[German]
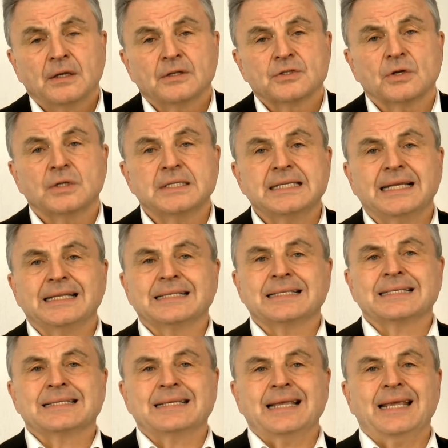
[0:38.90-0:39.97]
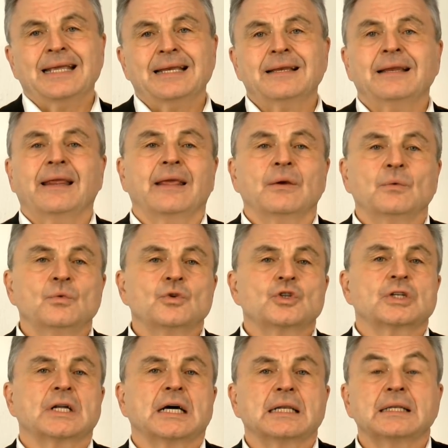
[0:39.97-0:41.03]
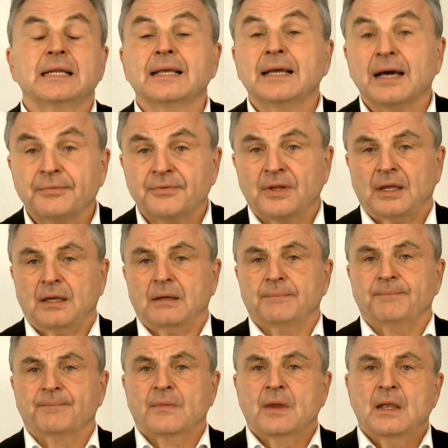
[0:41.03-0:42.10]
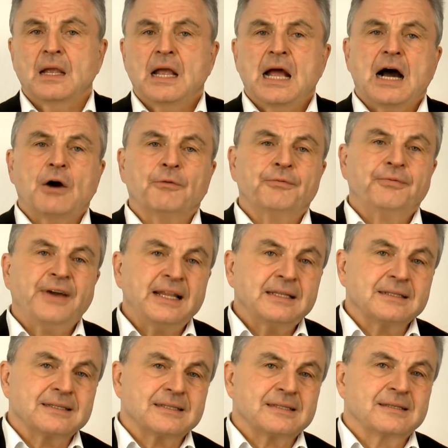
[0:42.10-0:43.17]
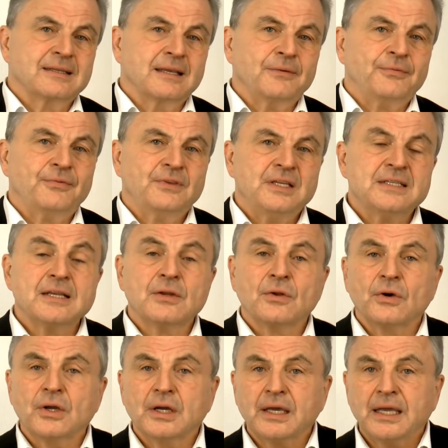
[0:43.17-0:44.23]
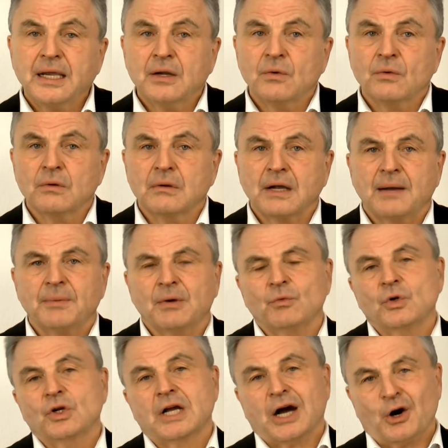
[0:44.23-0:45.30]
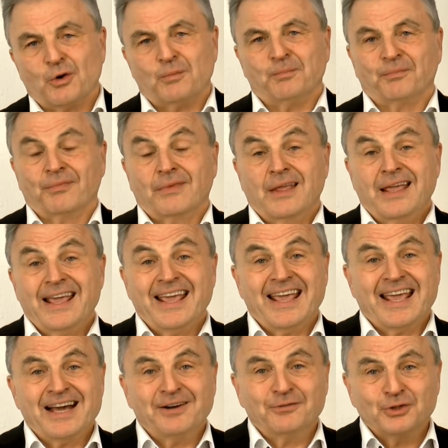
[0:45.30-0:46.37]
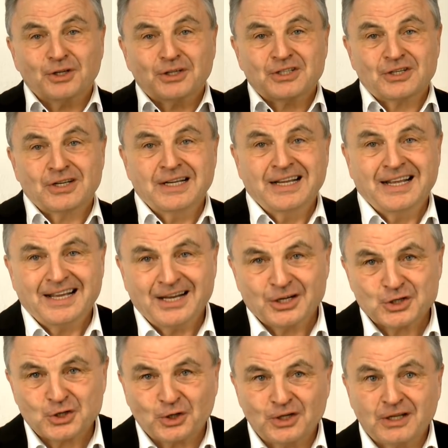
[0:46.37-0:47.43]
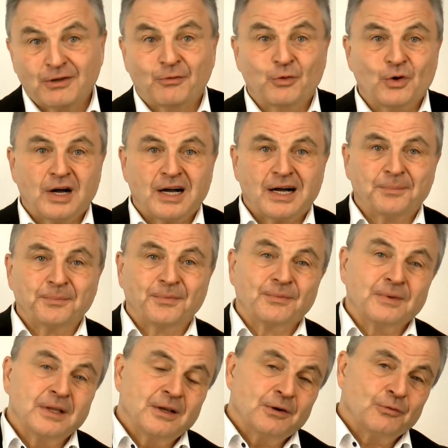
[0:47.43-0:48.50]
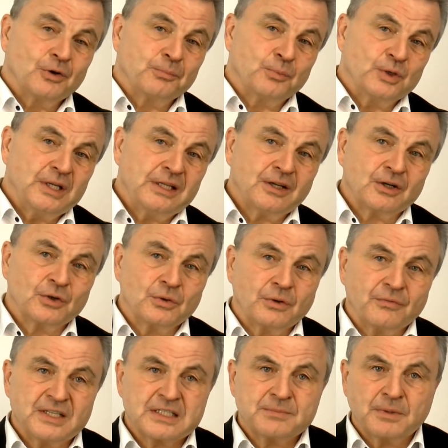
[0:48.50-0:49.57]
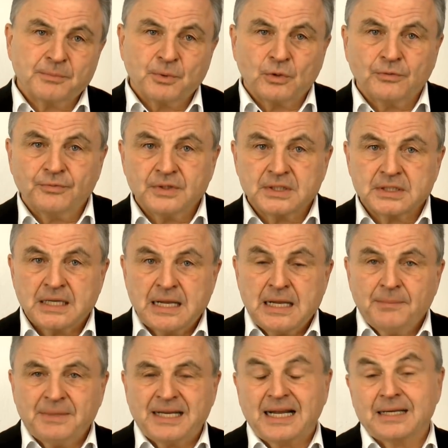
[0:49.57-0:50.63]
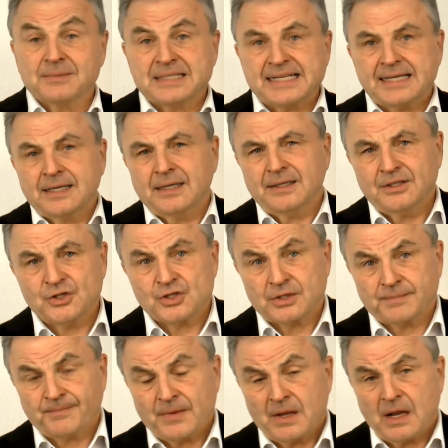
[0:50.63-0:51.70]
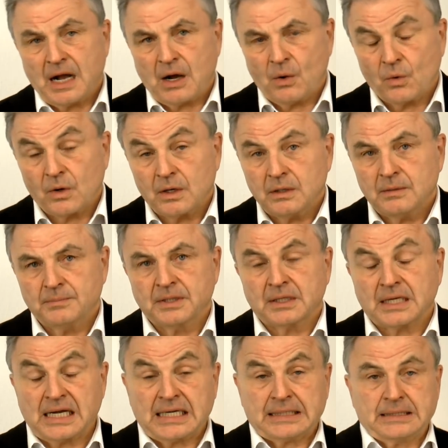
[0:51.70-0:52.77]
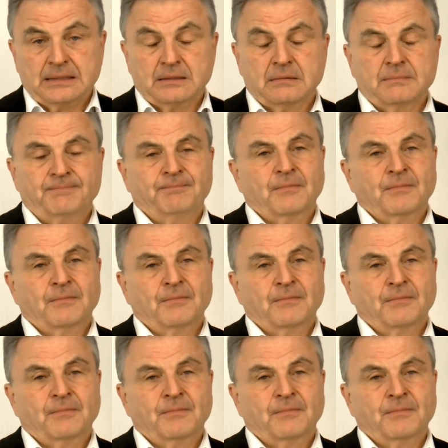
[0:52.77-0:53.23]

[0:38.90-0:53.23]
soll sie in zehn EU-Staaten in Kraft treten. Auf Fans trifft diese neue Regelung aber wohl kaum. Er wird Herr Scholz Vorhaben von Politikern und Investmentprofis mit einem sehr kritischen Auge betrachtet.